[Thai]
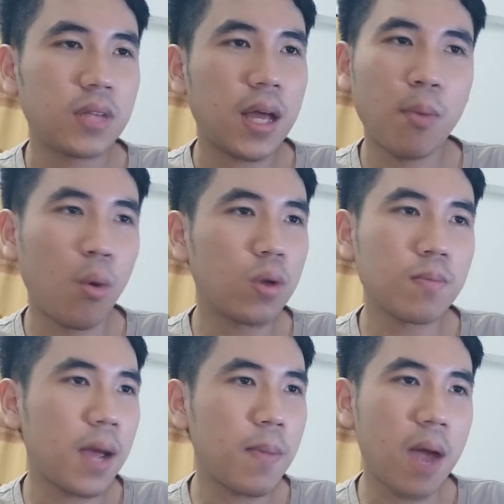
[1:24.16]
ถ้าโพส
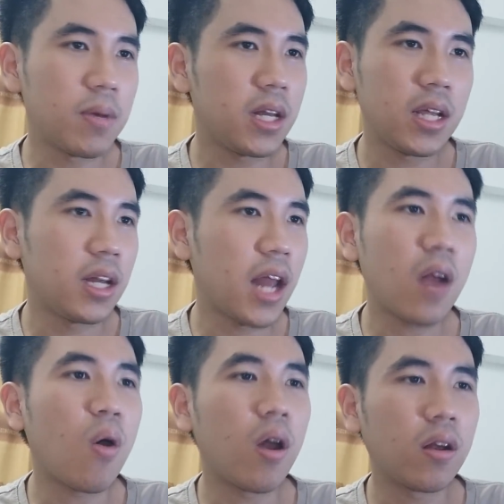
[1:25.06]
ต์มาแบบนี้นี่แน่
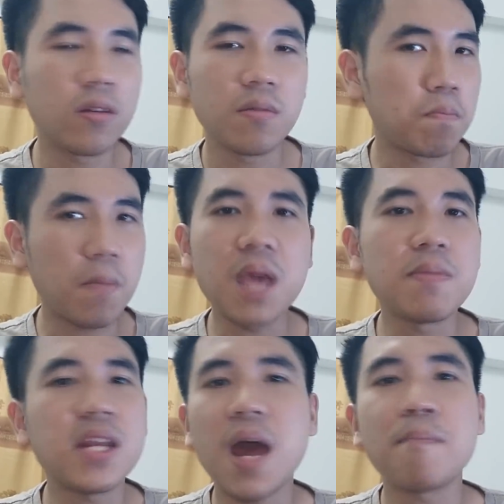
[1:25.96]
นอนไม่
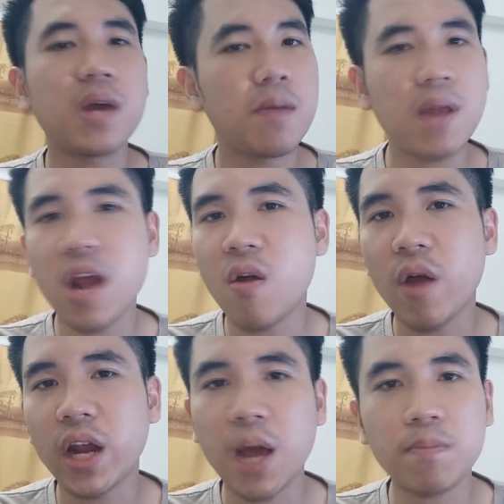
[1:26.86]
มีทำเพิ่มแน่นอ
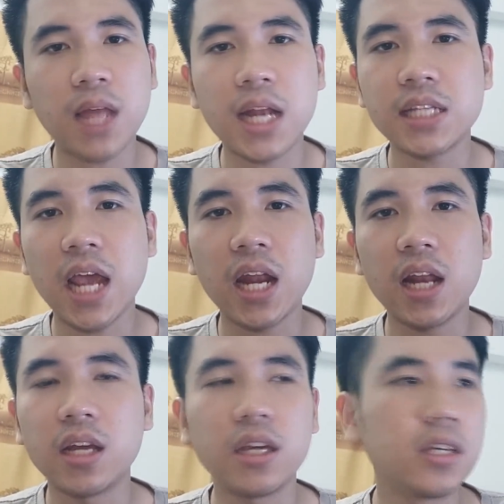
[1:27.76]
นนะครับ ตัดใจได้
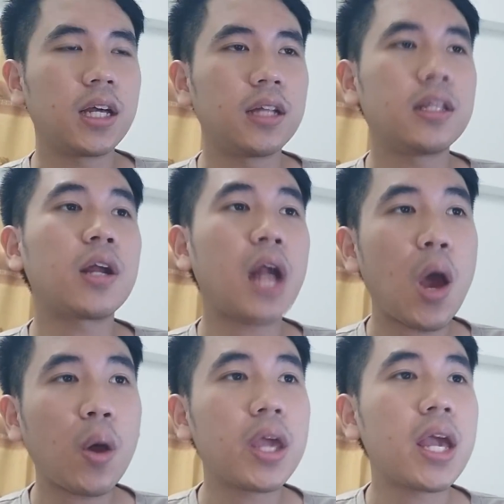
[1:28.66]
เลย แต่เรา
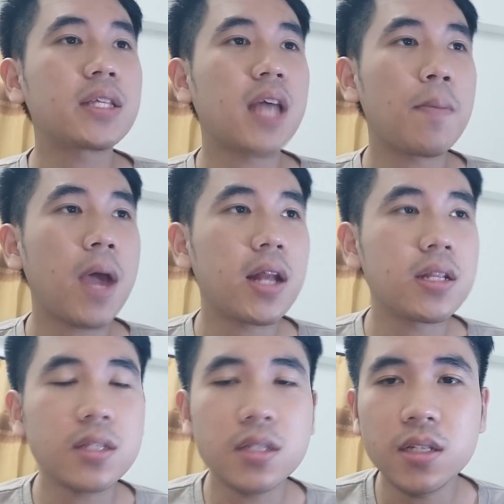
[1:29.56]
ก็ยังสามารถ
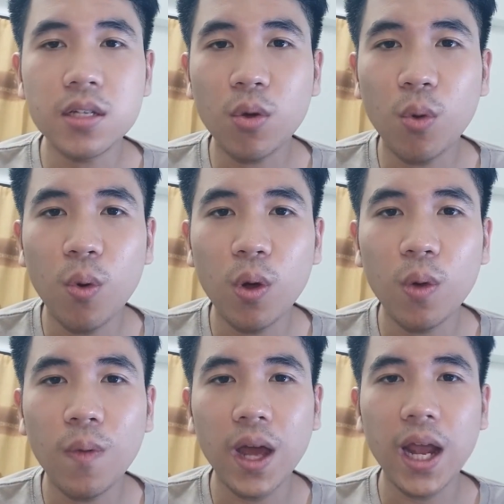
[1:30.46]
ซื้อโค้ด
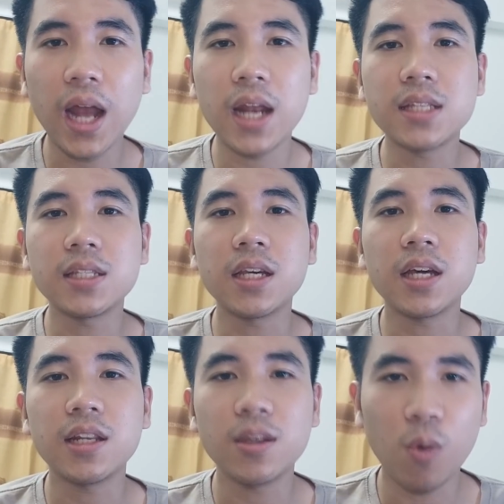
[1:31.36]
ลงคะแนนในซิง
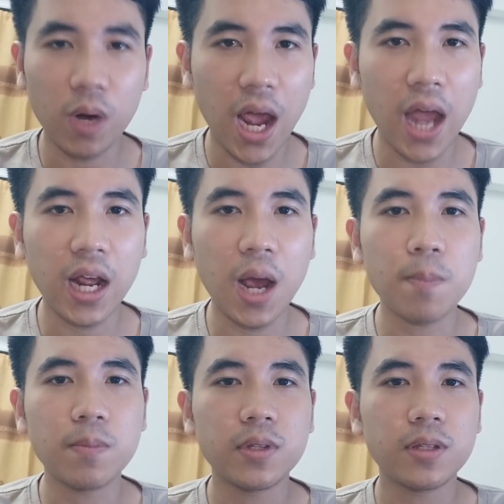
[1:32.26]
เกิลที่6ได้นะครับ
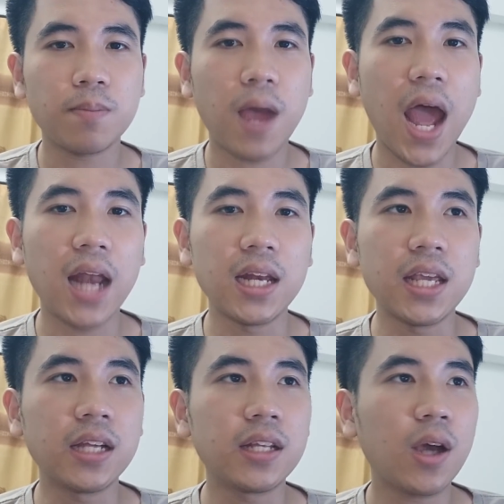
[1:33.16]
ผ่าน
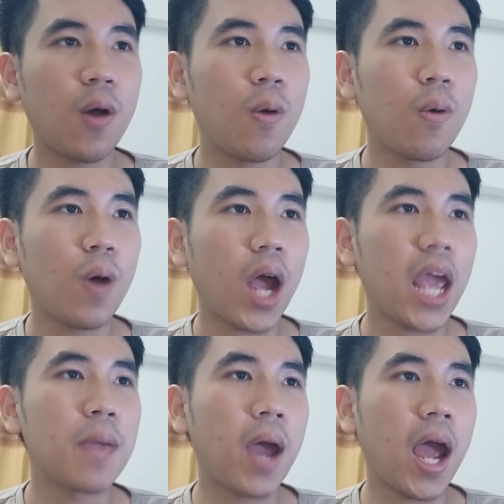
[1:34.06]
ลิงก์ที่เขา
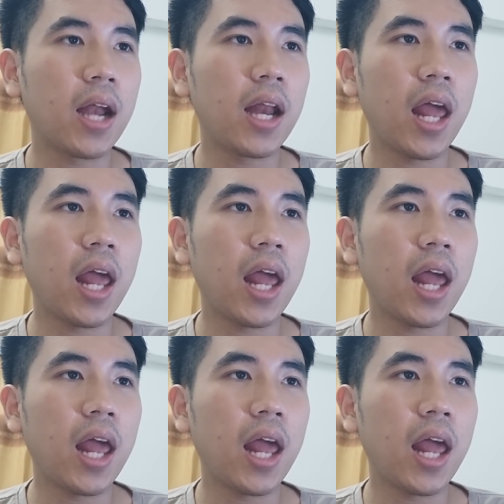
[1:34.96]
ให้มานั่